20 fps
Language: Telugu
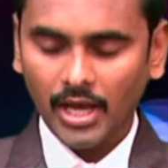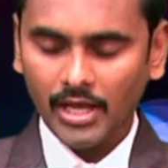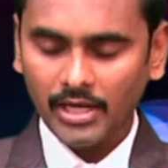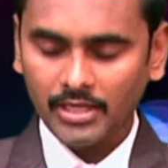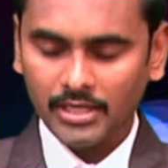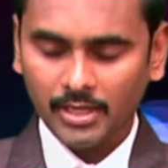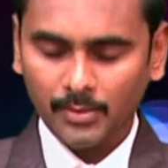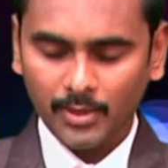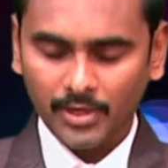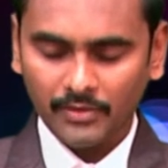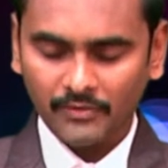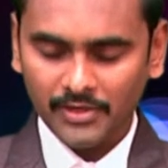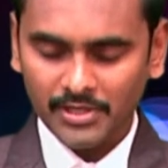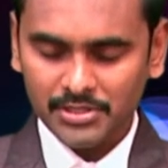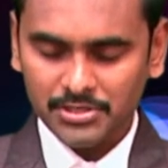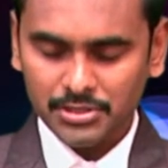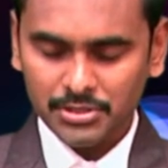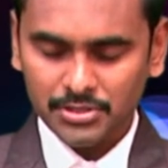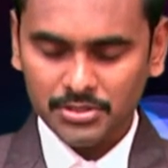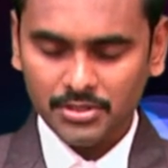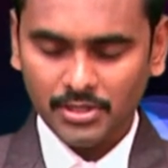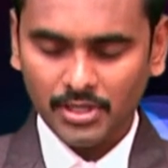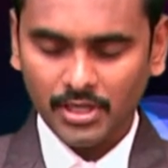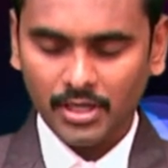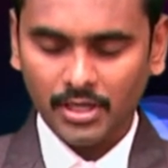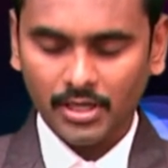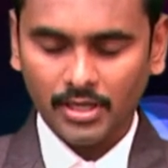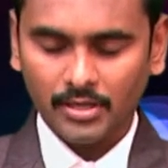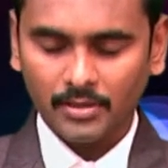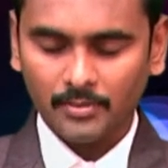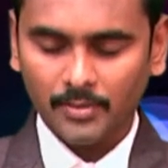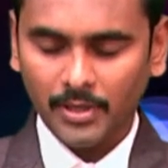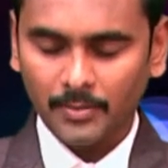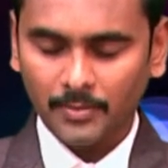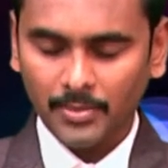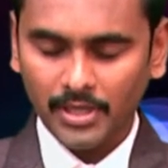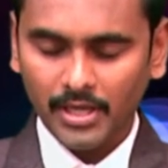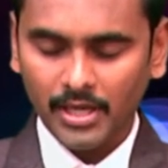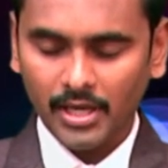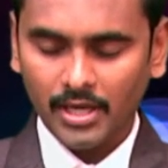కార్యక్రమాన్ని వీక్షిస్తున్న మా
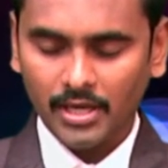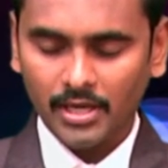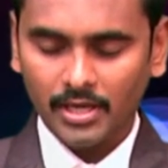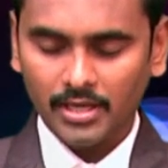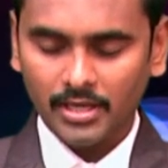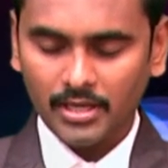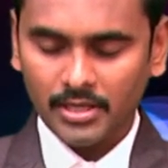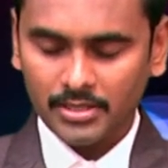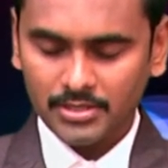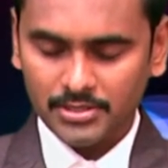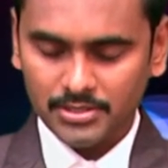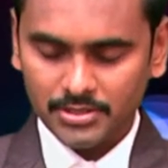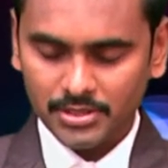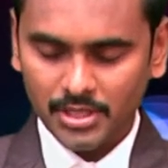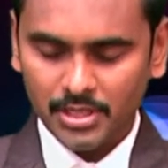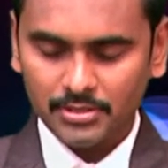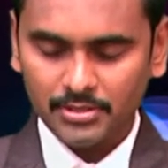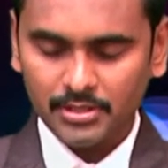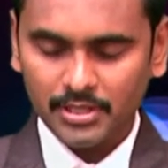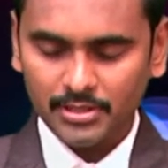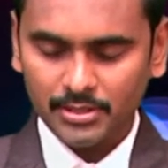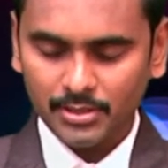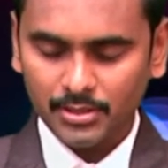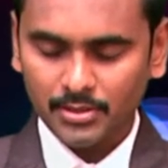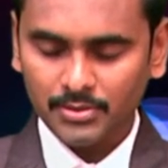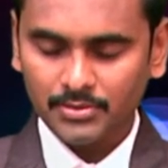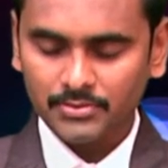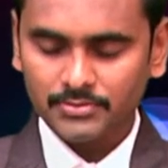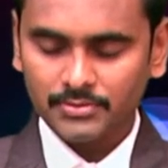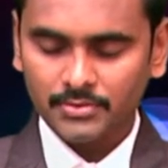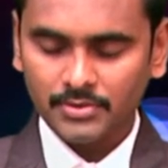ప్రియ స్నేహితులతోనూ